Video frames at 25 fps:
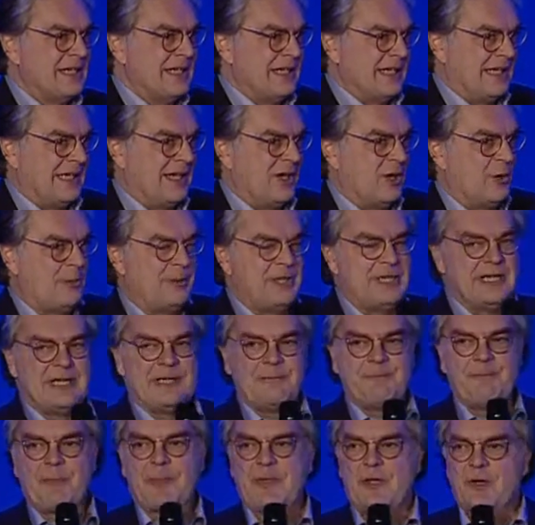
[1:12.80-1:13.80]
Ich glaube, der
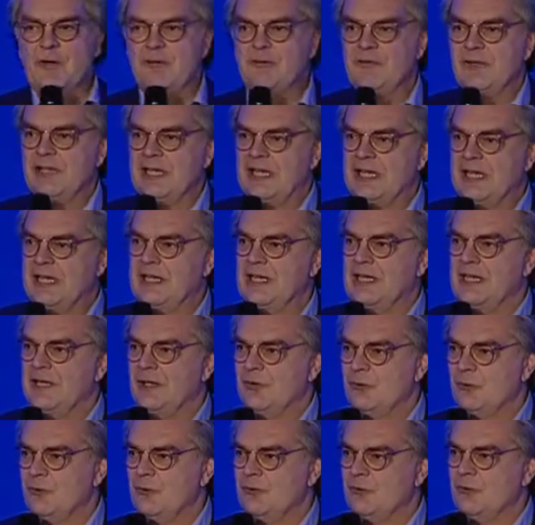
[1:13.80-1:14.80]
öffentlich-rechtliche
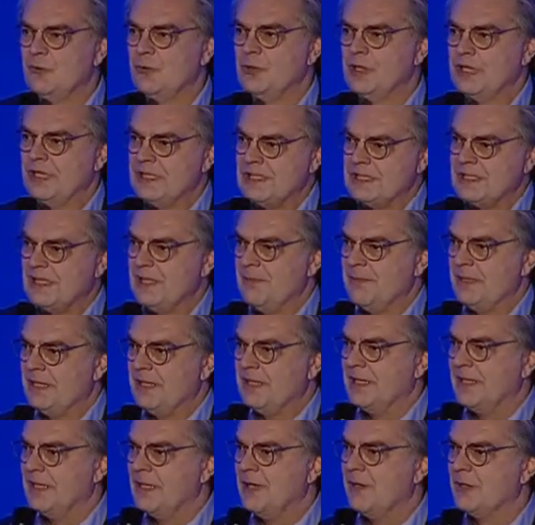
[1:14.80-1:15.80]
Rundfunk, und als jemand,
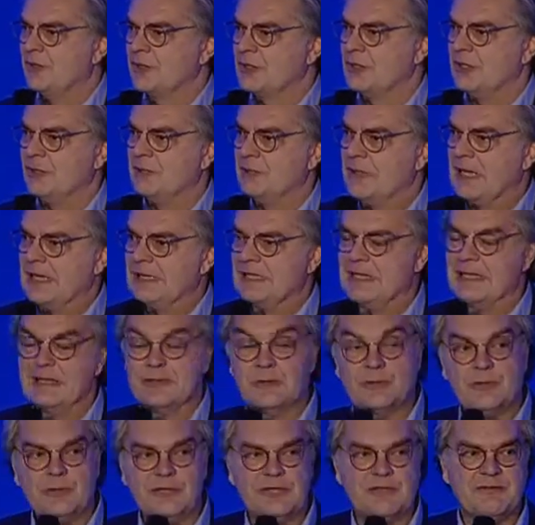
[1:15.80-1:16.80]
der da auch schon ein paar Tage
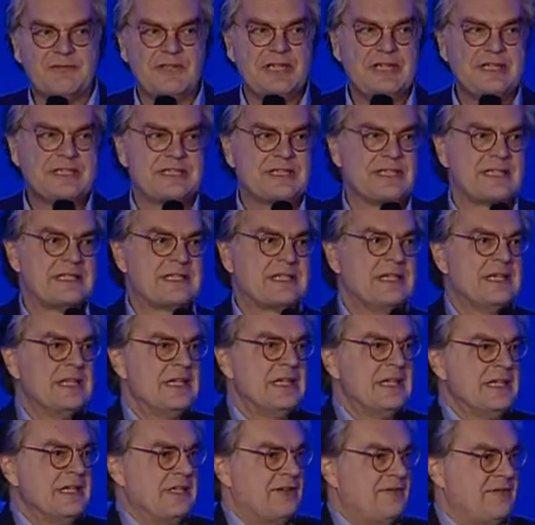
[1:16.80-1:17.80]
unterwegs ist,
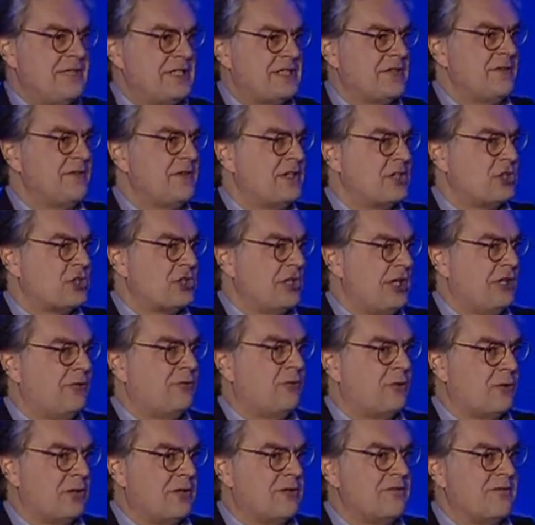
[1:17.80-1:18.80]
wissen wir, steht
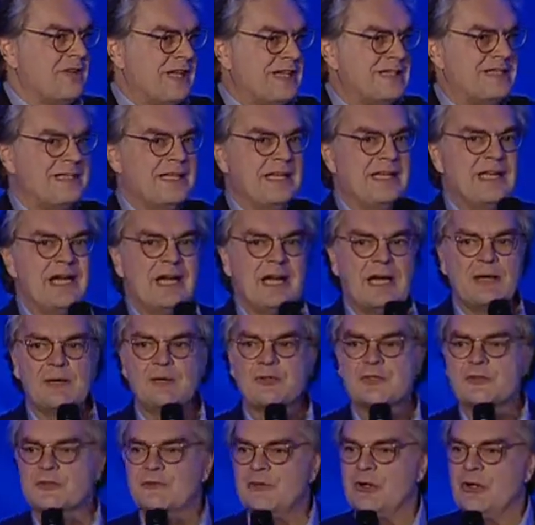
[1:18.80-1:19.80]
vor gewaltigen
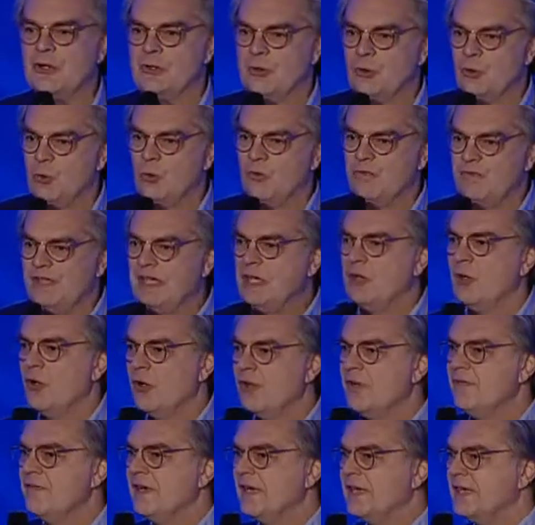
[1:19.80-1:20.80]
Herausforderungen. Wie
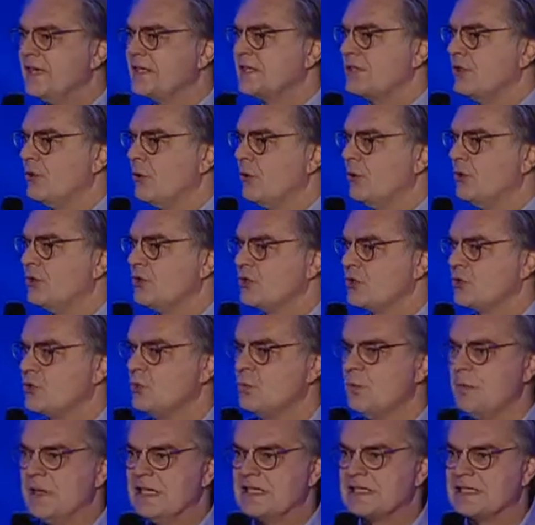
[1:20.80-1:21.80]
können wir das neu
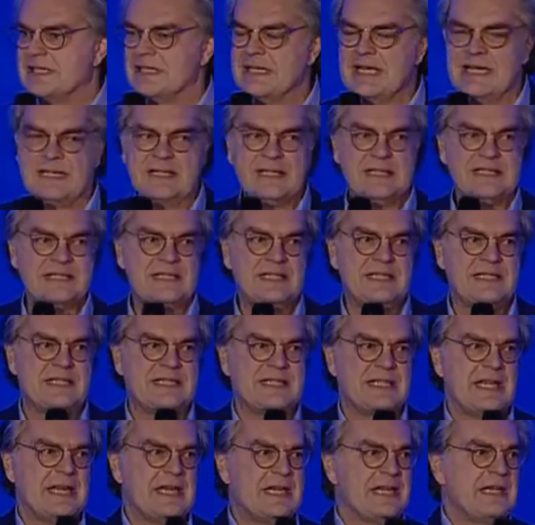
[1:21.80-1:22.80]
zumessen angesichts
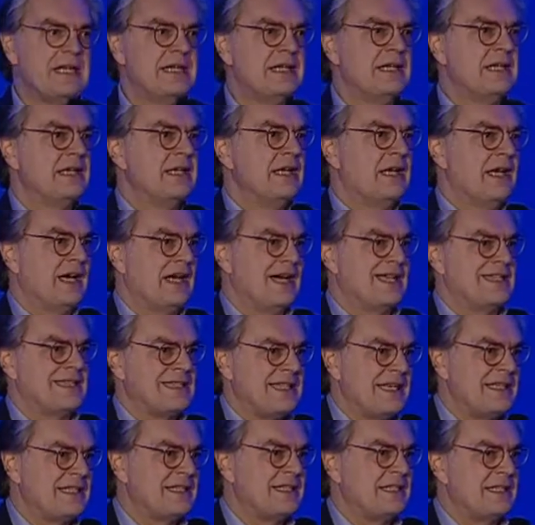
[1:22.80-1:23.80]
der
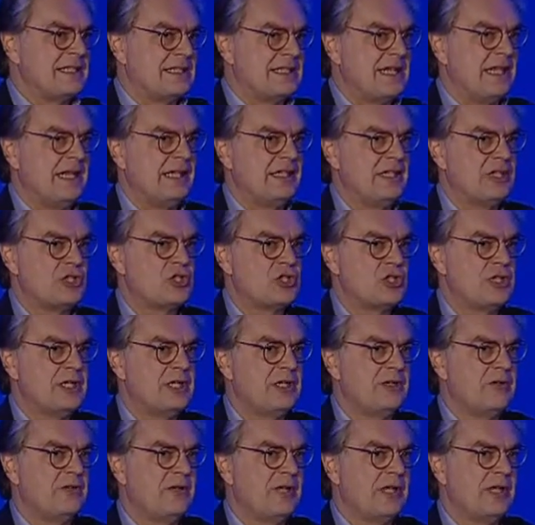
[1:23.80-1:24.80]
rasanten technischen
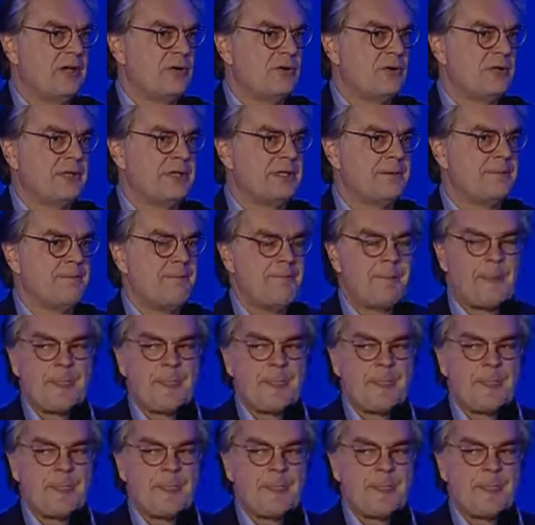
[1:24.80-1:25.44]
Entwicklungen,